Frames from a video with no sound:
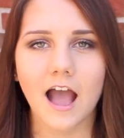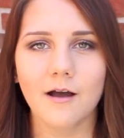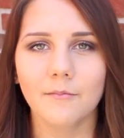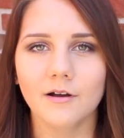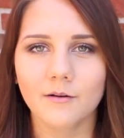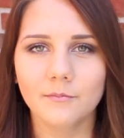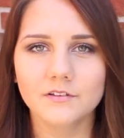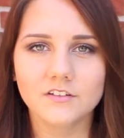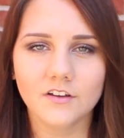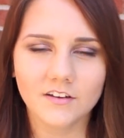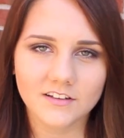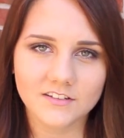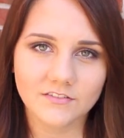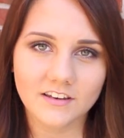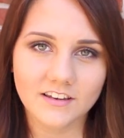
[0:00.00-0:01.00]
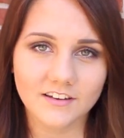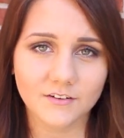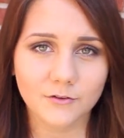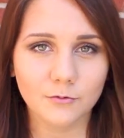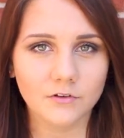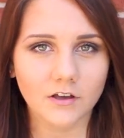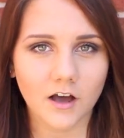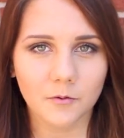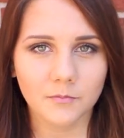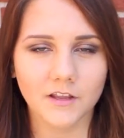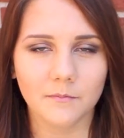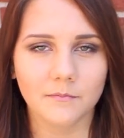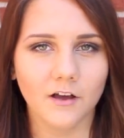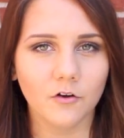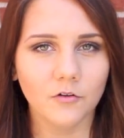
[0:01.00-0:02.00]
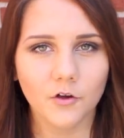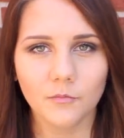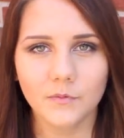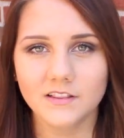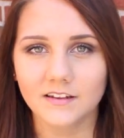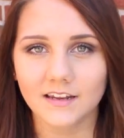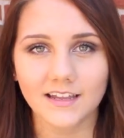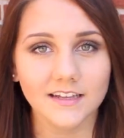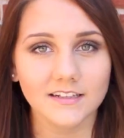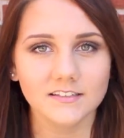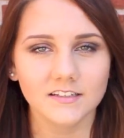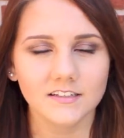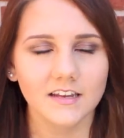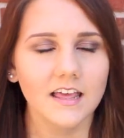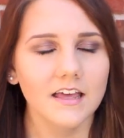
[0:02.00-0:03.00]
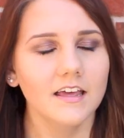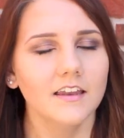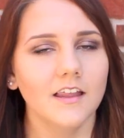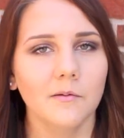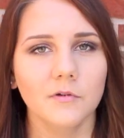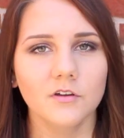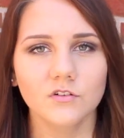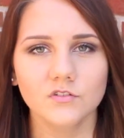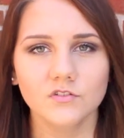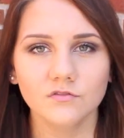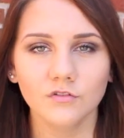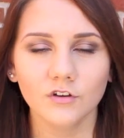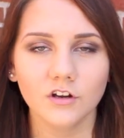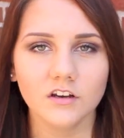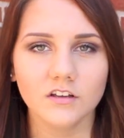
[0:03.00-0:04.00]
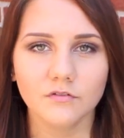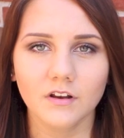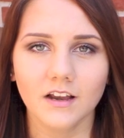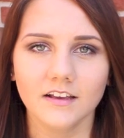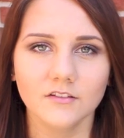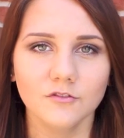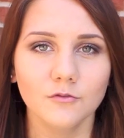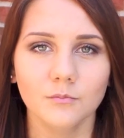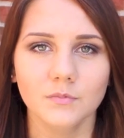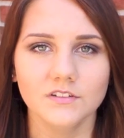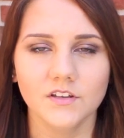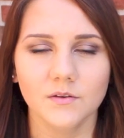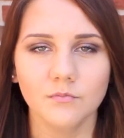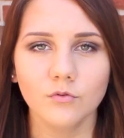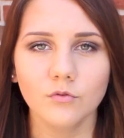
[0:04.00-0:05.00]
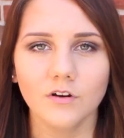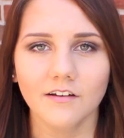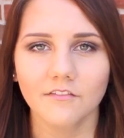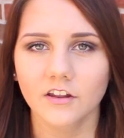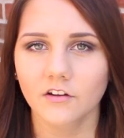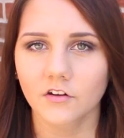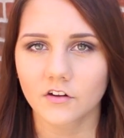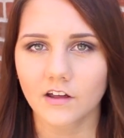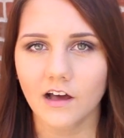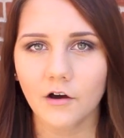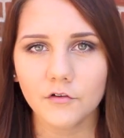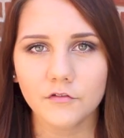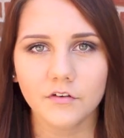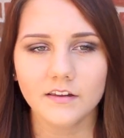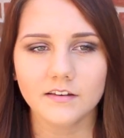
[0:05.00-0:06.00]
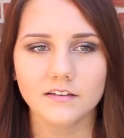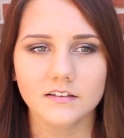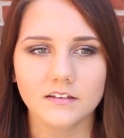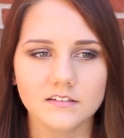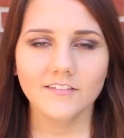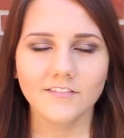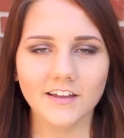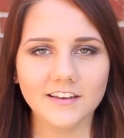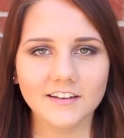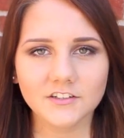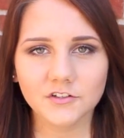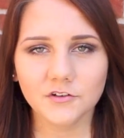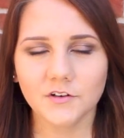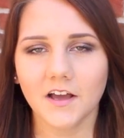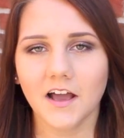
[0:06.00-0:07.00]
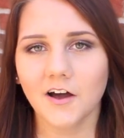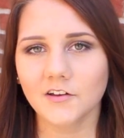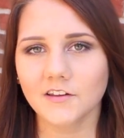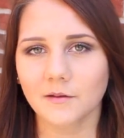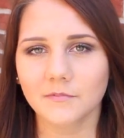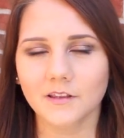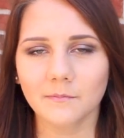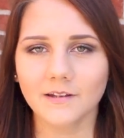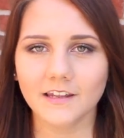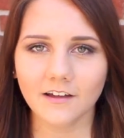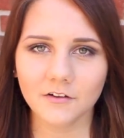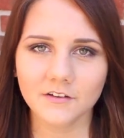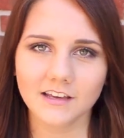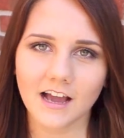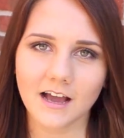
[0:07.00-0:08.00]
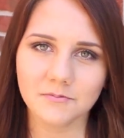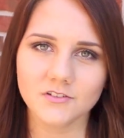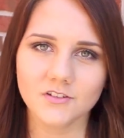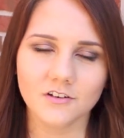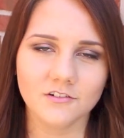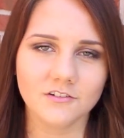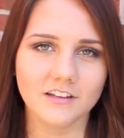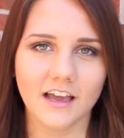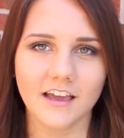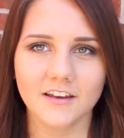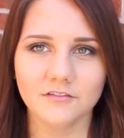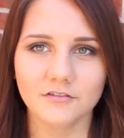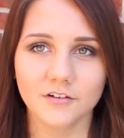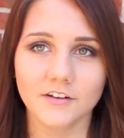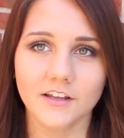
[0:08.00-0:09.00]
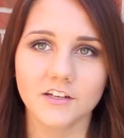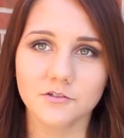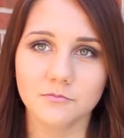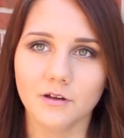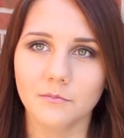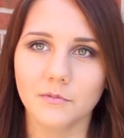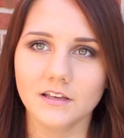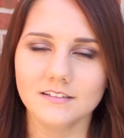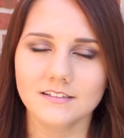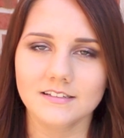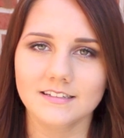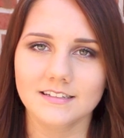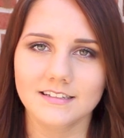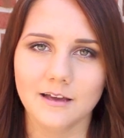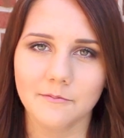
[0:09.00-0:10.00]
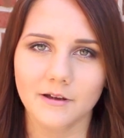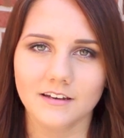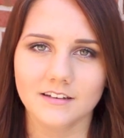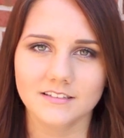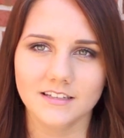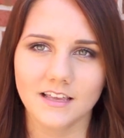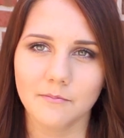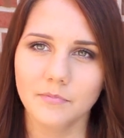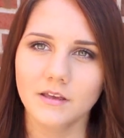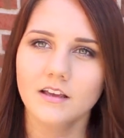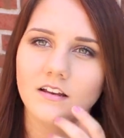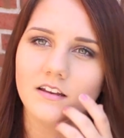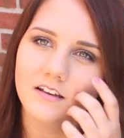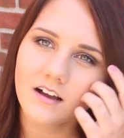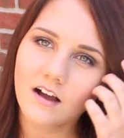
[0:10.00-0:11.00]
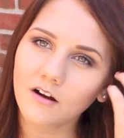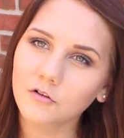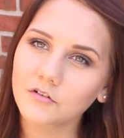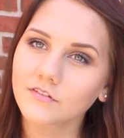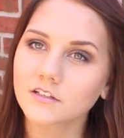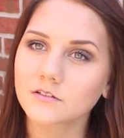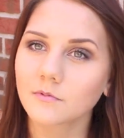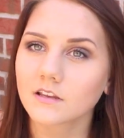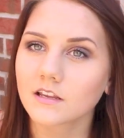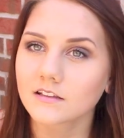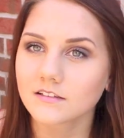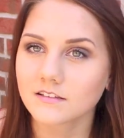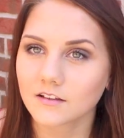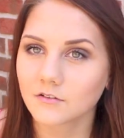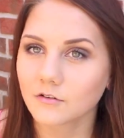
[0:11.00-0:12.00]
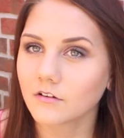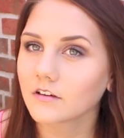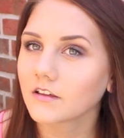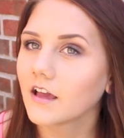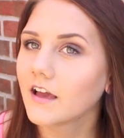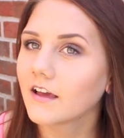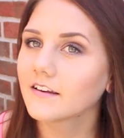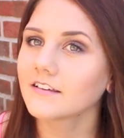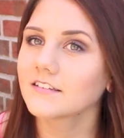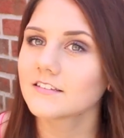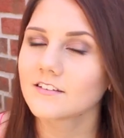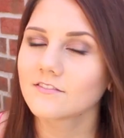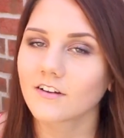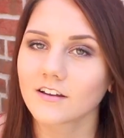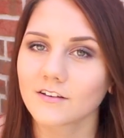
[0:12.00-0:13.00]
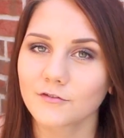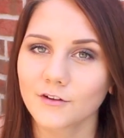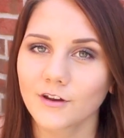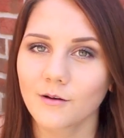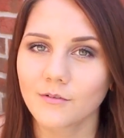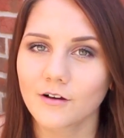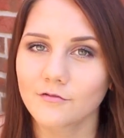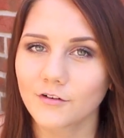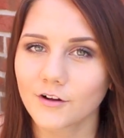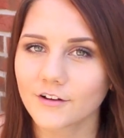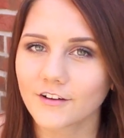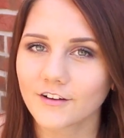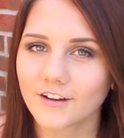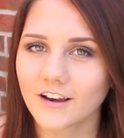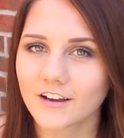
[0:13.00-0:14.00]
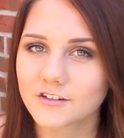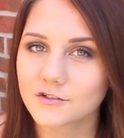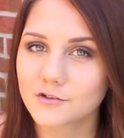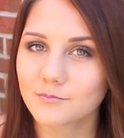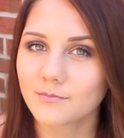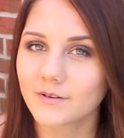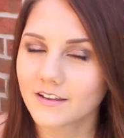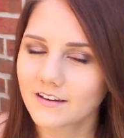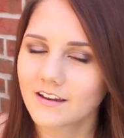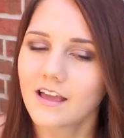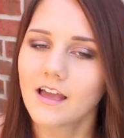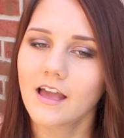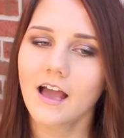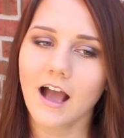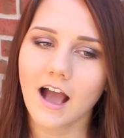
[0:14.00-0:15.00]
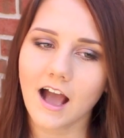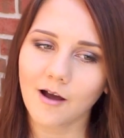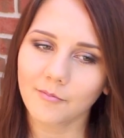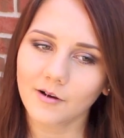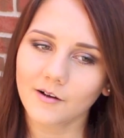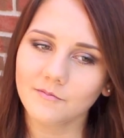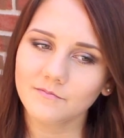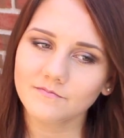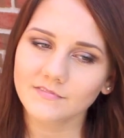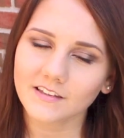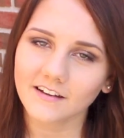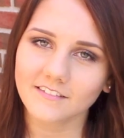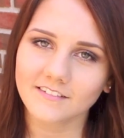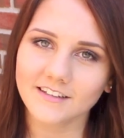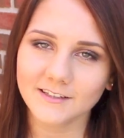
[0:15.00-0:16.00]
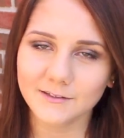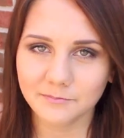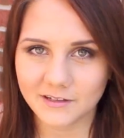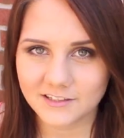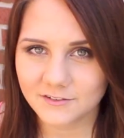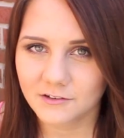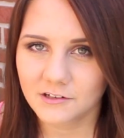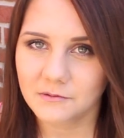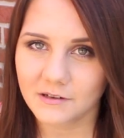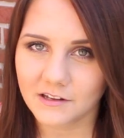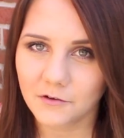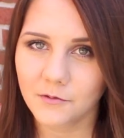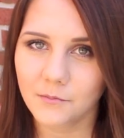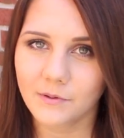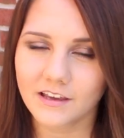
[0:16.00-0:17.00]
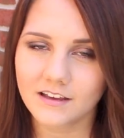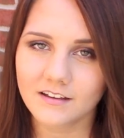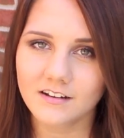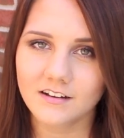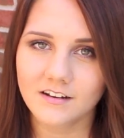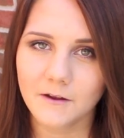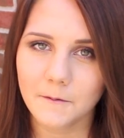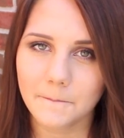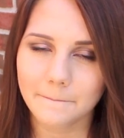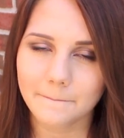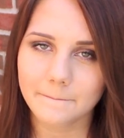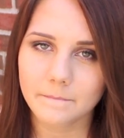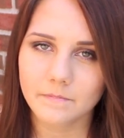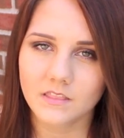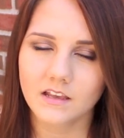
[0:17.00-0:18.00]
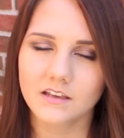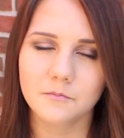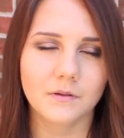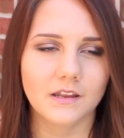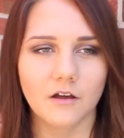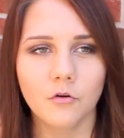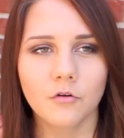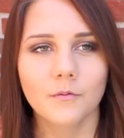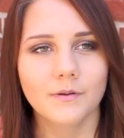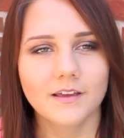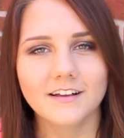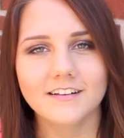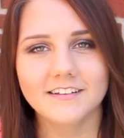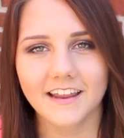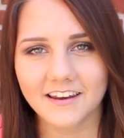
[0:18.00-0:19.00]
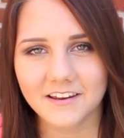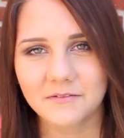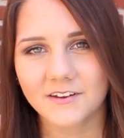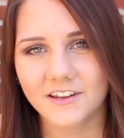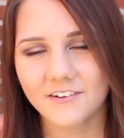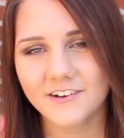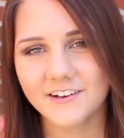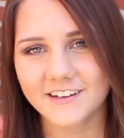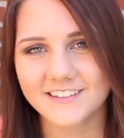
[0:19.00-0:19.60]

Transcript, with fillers: Aber besonders, wenn ihr eine gute Haut habt, auch noch mit 13. Dann benutzt wirklich vielleicht nur ein bisschen Puder, wenn eure Haut fertig ist. Wenn ihr schöne Haut habt, dann braucht ihr absolut keine Foundation. Bei mir ist es, ich habe eine sehr picklige Haut, was man jetzt natürlich nicht sieht, weil ich wunderbar voll geklatscht bin. Aber ja, ich persönlich brauche Pickel ich brauche Pickel. Nein, ich brauche